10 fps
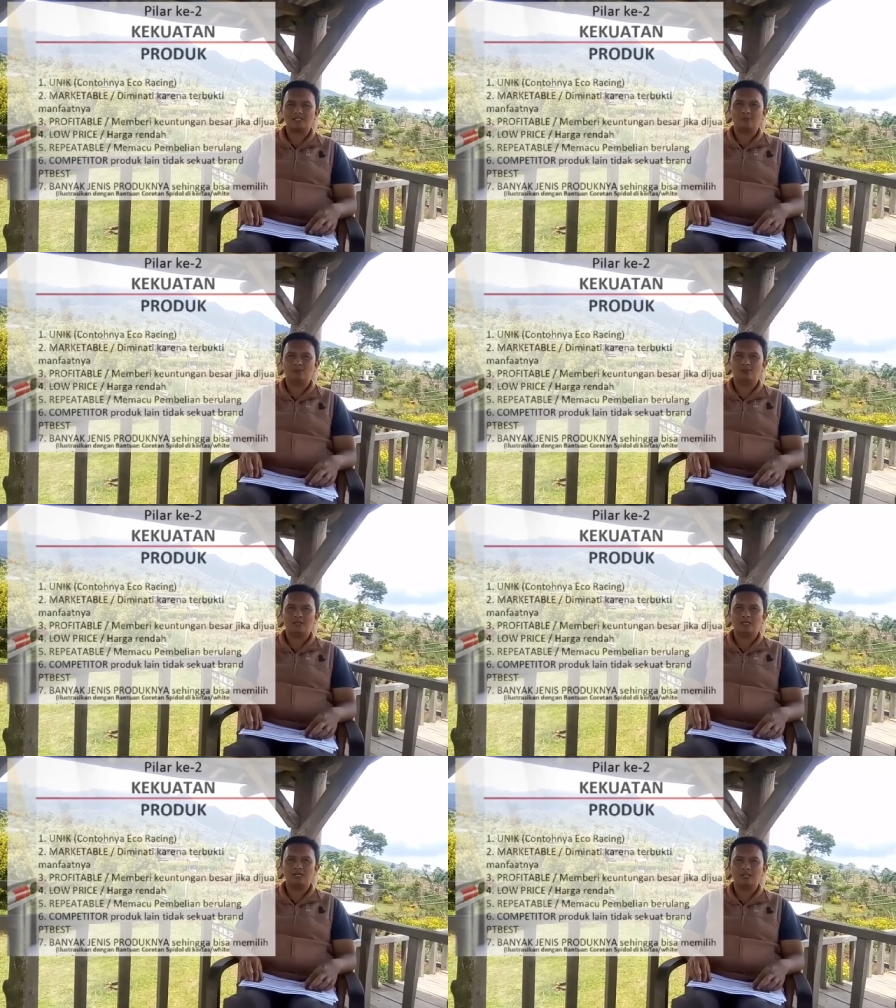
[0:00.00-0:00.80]

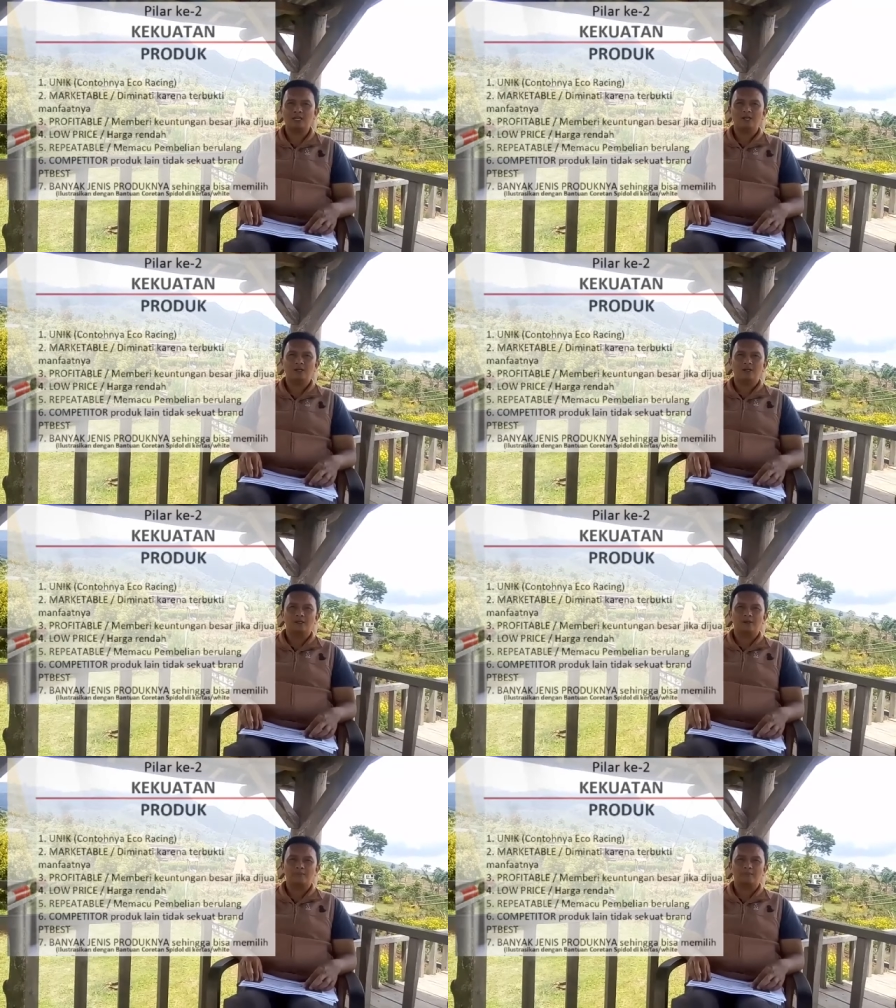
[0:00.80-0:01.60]
testimoni
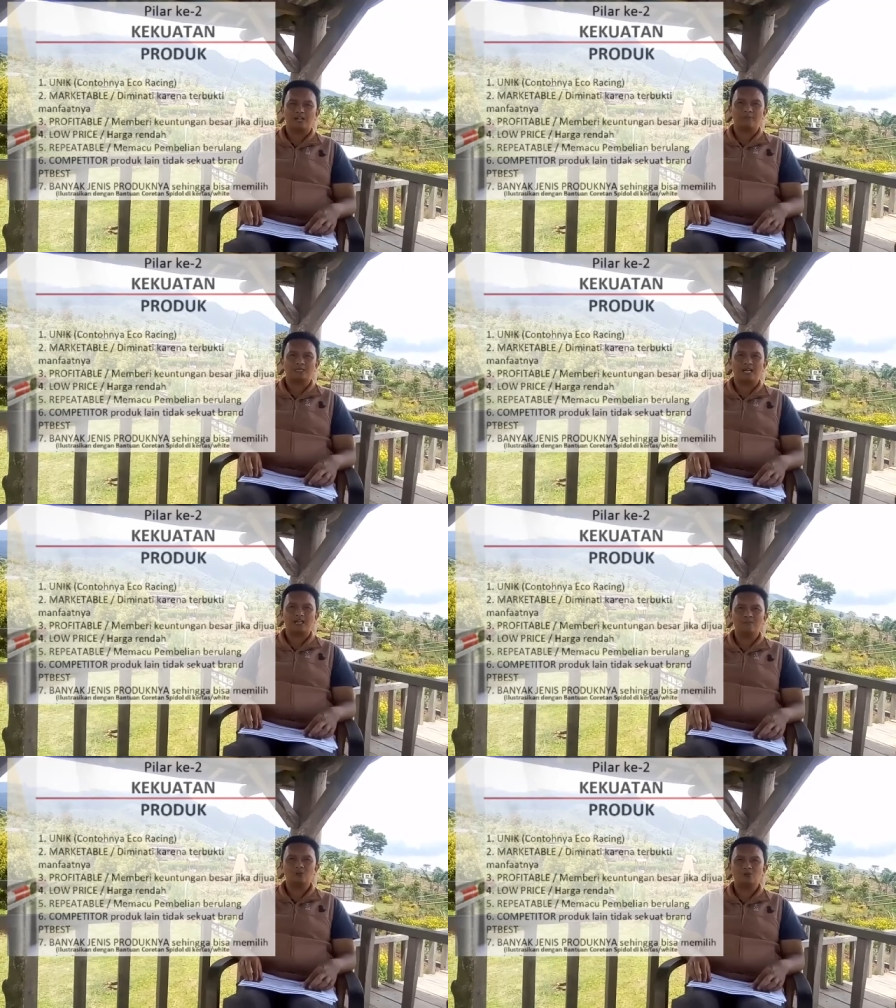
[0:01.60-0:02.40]
para
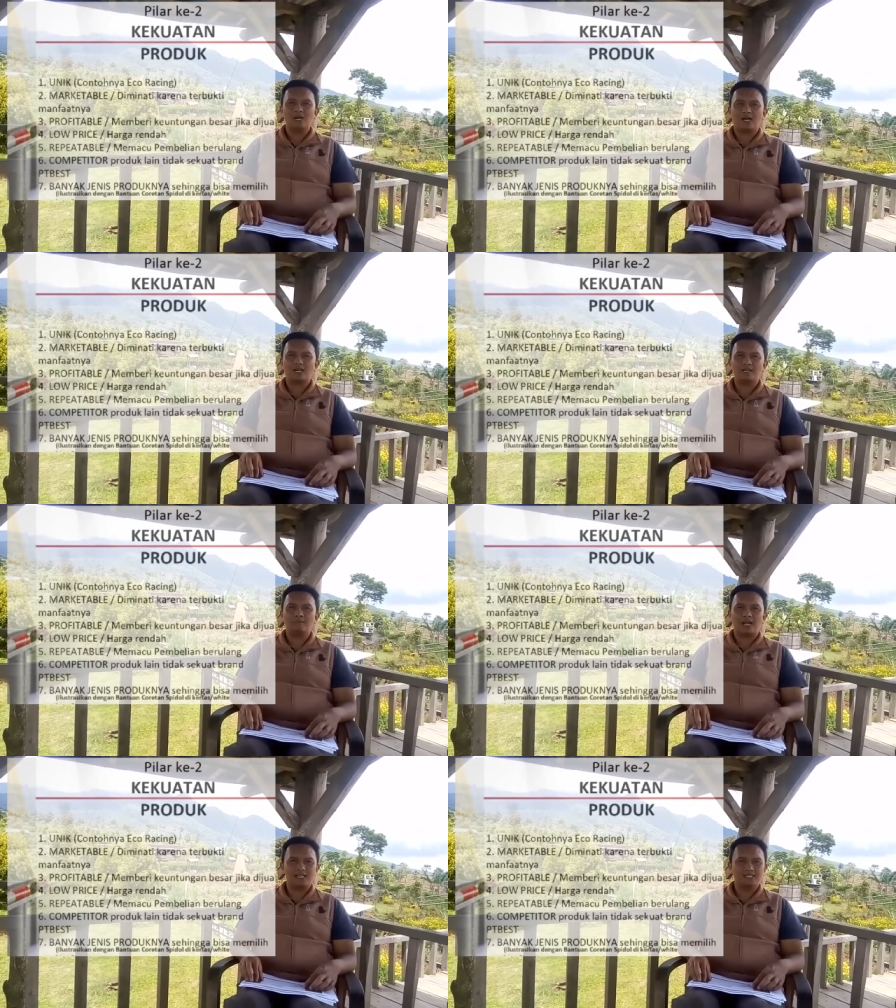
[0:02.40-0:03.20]
petani menggunakan ini
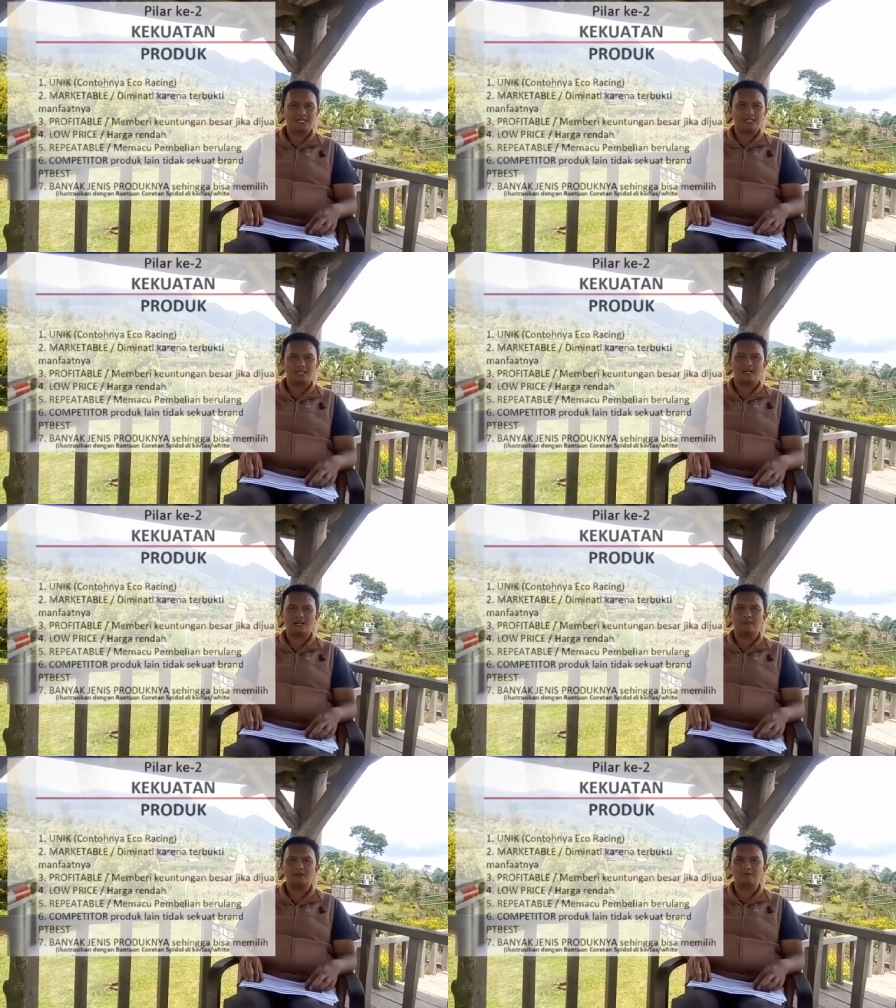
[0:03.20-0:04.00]
berhasil
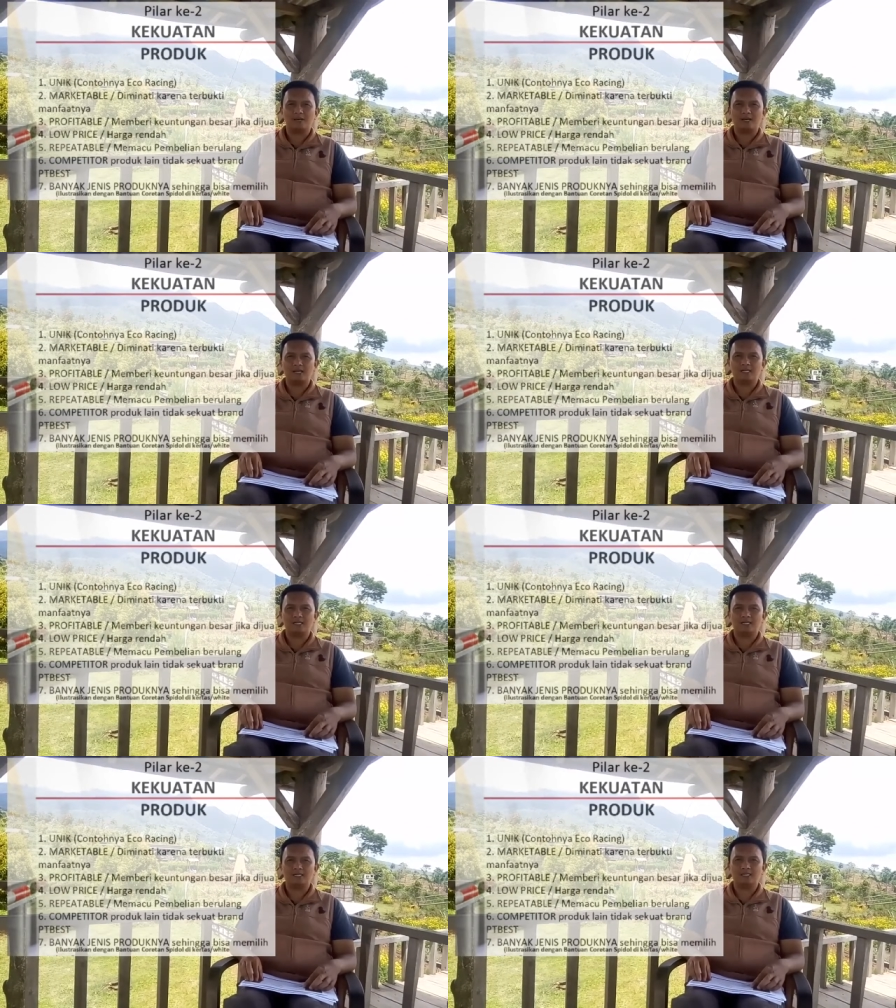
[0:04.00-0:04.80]
karena memang
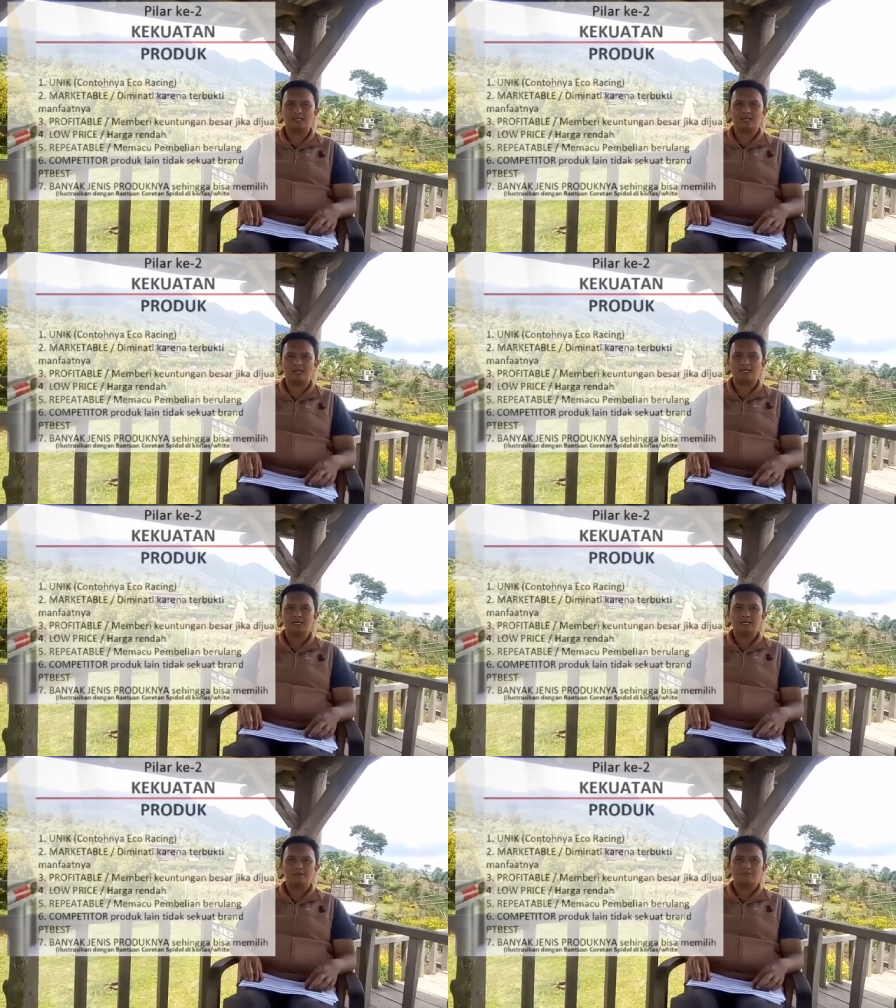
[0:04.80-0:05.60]
kita
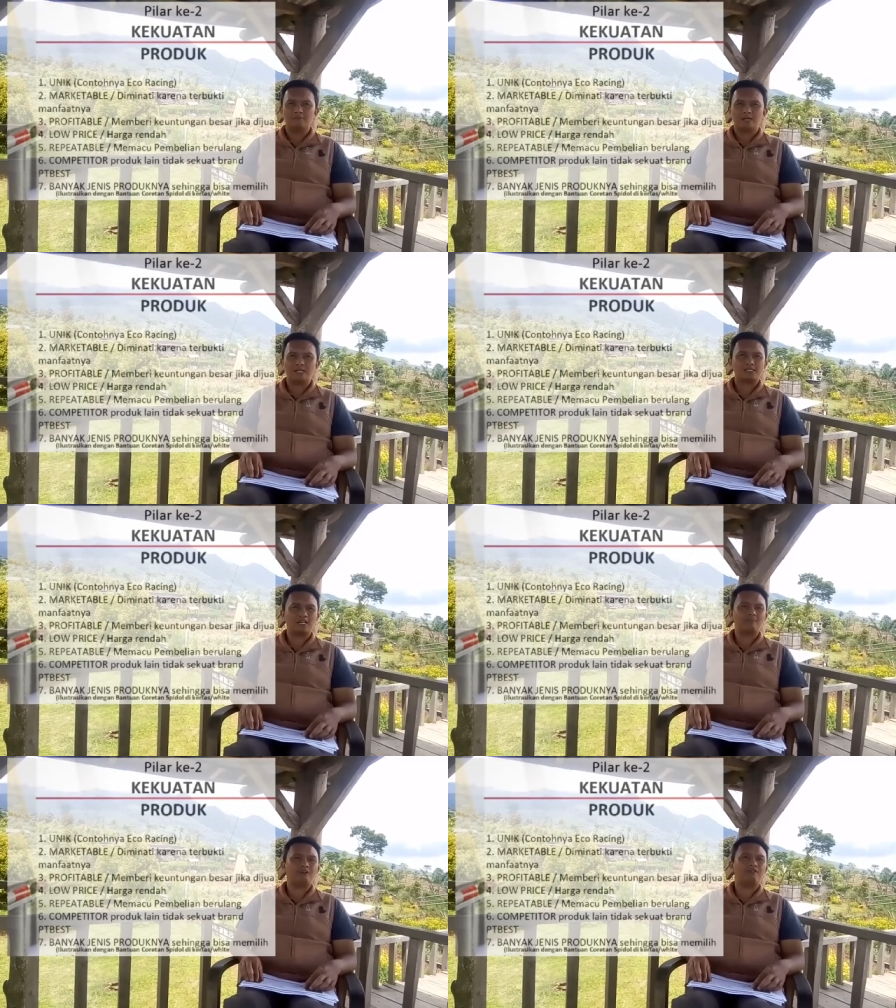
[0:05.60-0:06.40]
banyak
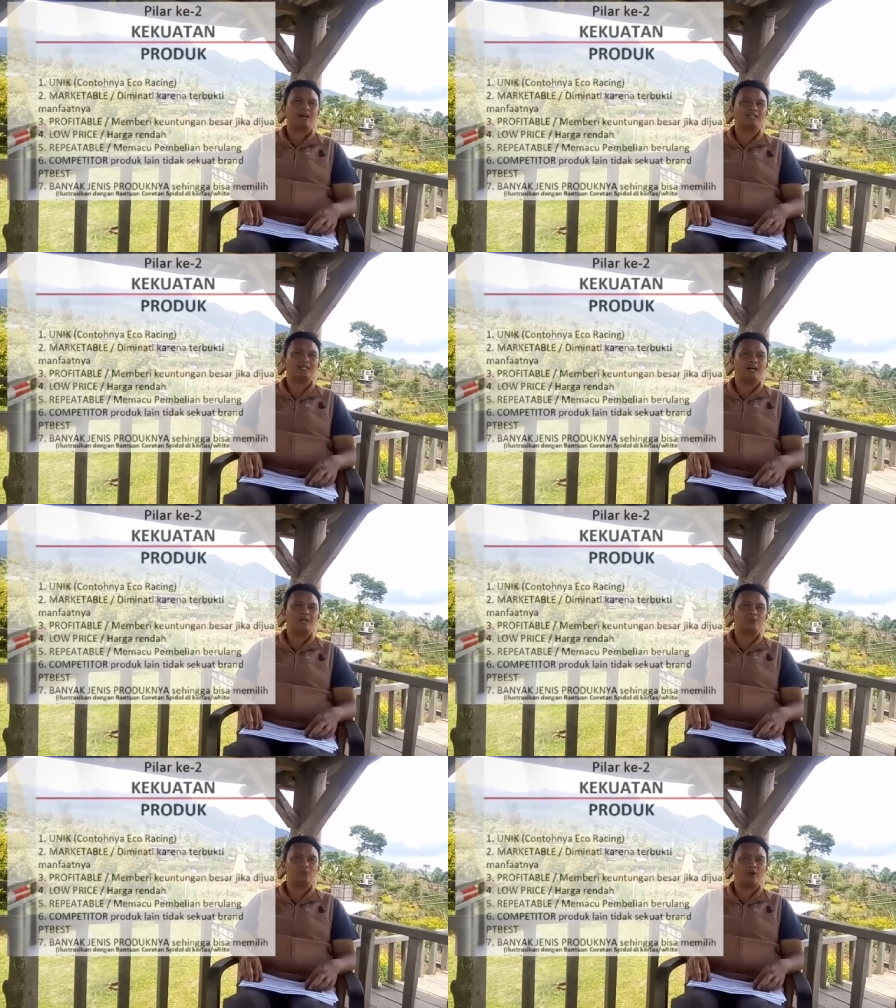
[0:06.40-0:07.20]
sekali manfaat
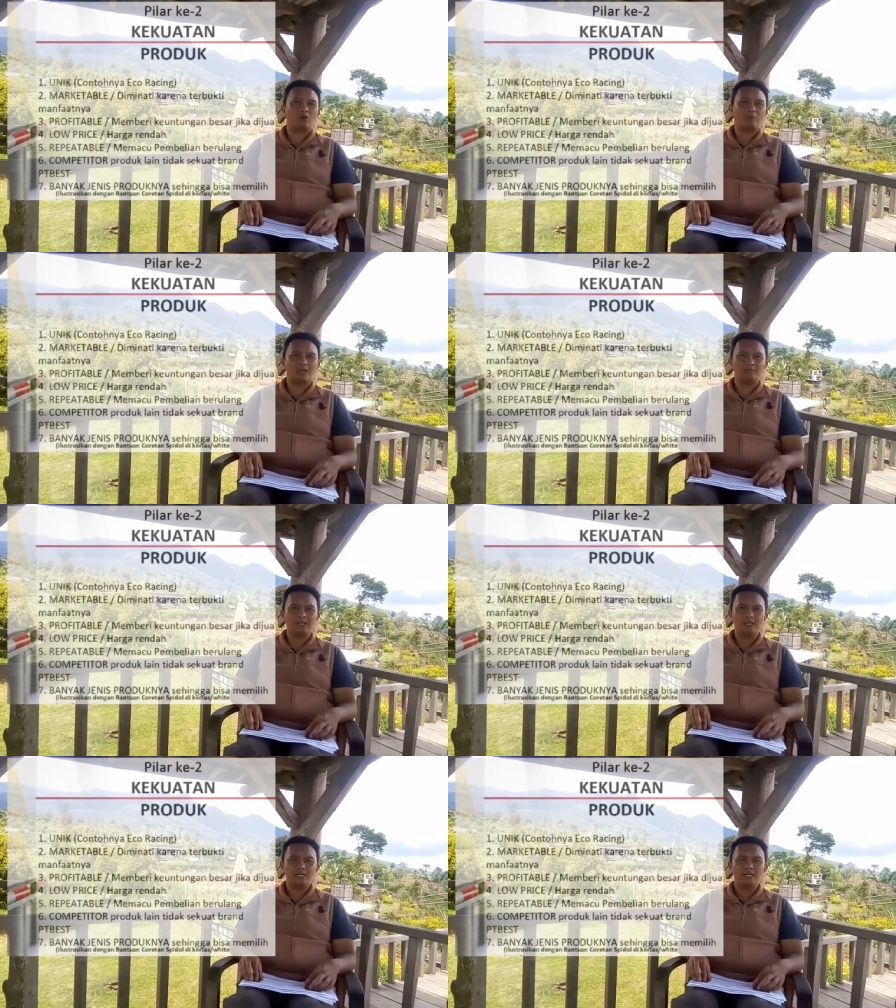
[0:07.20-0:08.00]
dari pupuk eco
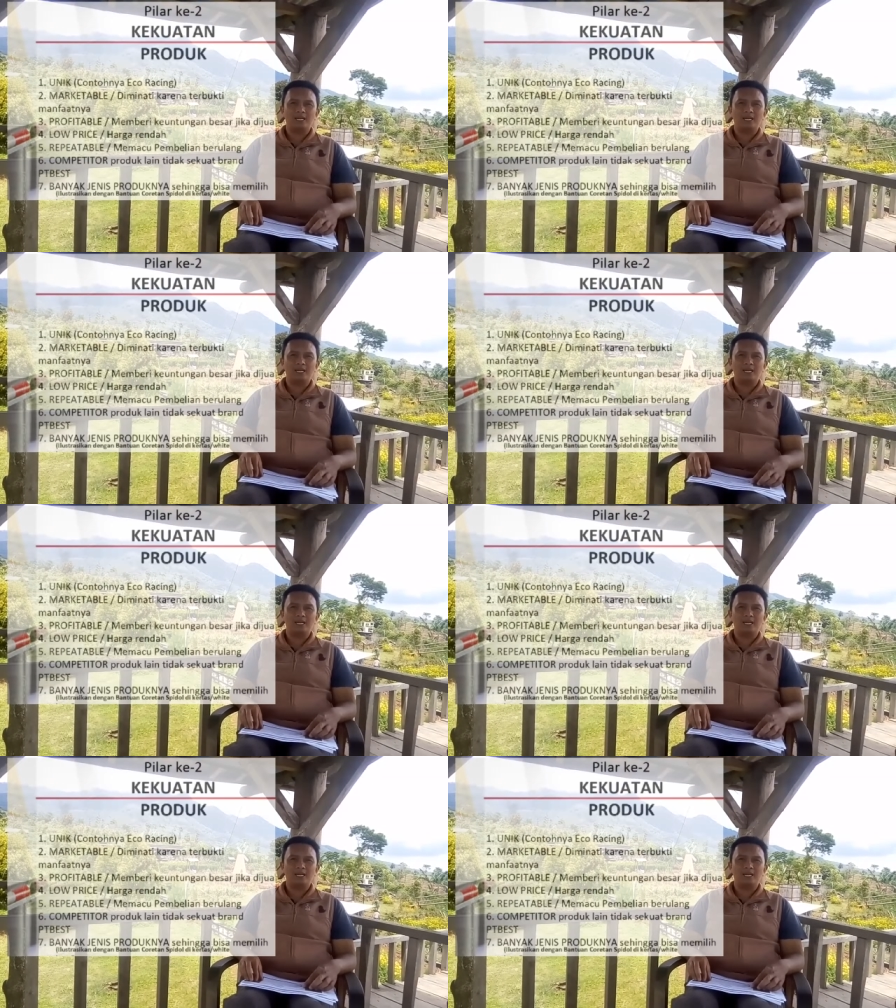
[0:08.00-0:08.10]
farming